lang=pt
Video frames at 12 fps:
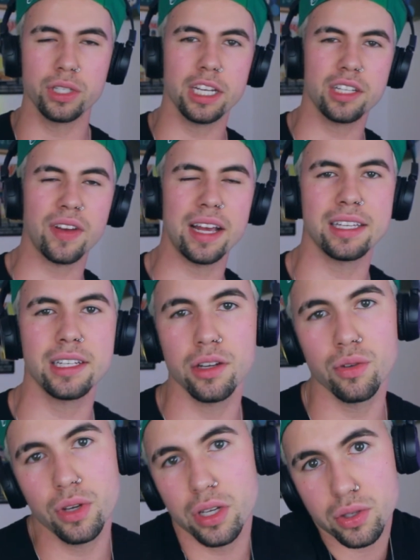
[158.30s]
se você estiver
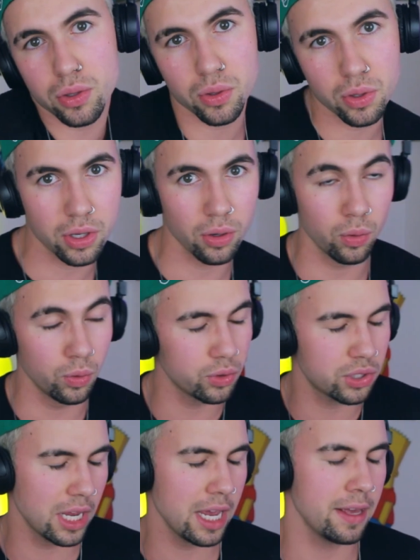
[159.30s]
assistindo isso, que eu
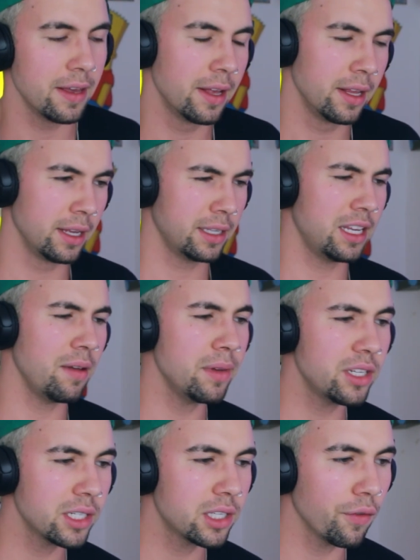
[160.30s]
não sei, você
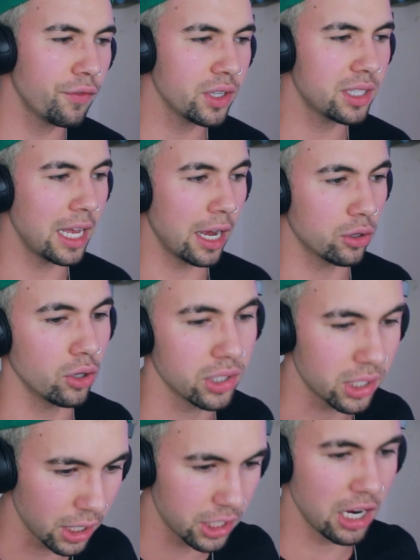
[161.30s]
me disse se eu fiz certo. Ó,
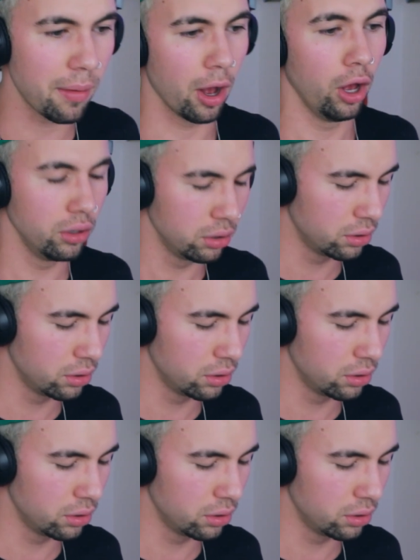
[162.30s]
você tem que chamar.